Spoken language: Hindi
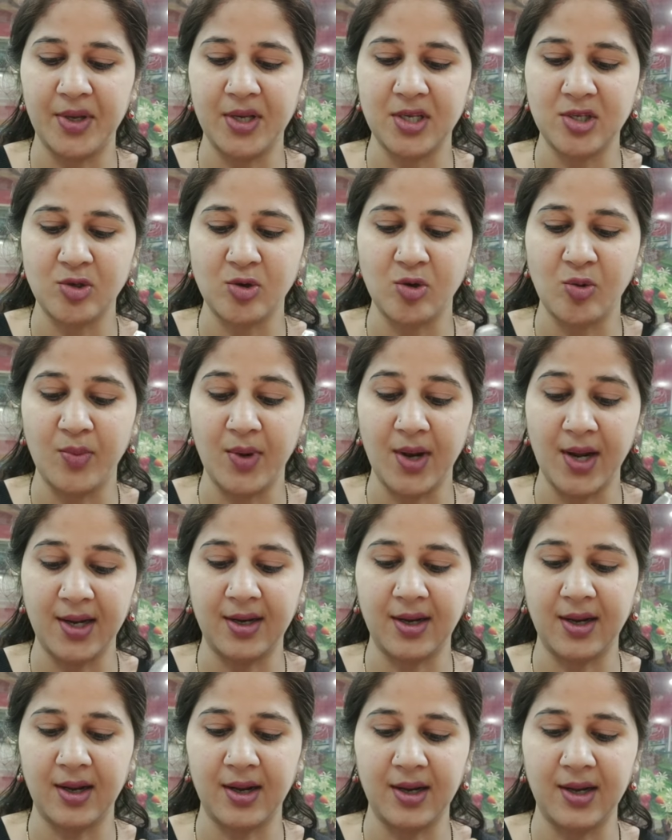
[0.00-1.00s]
पे इसको
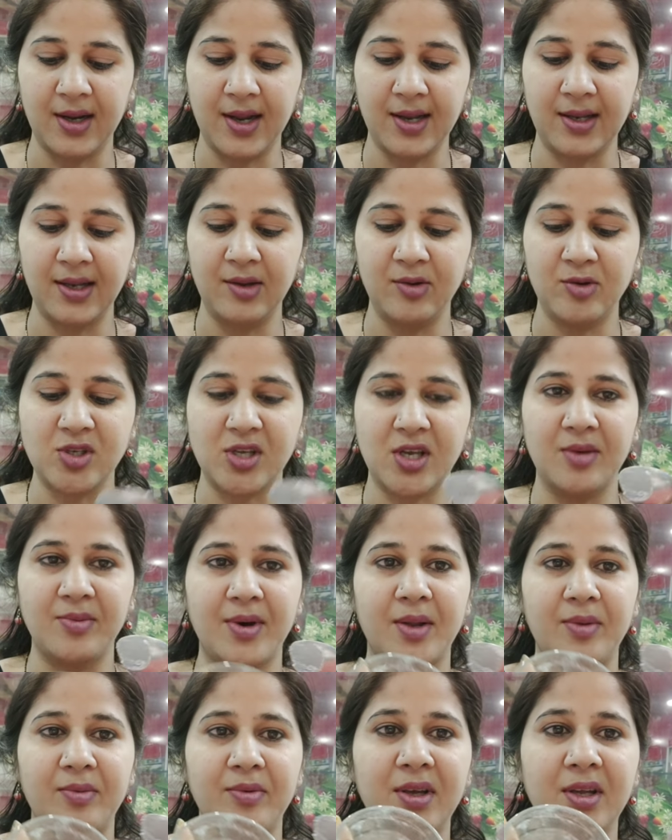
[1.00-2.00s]
मेल्ट करके लाई थी उसके
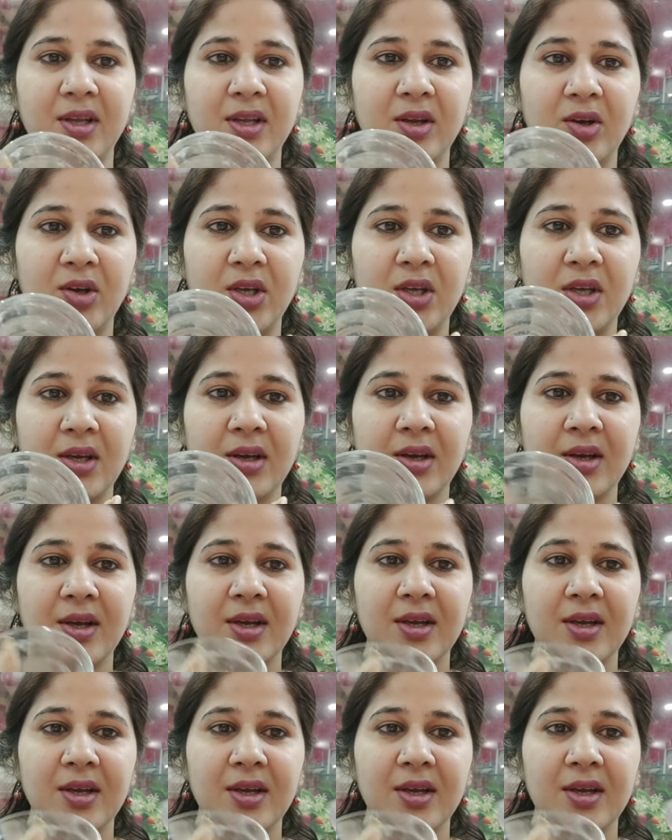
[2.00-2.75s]
बाद भी ये देखिए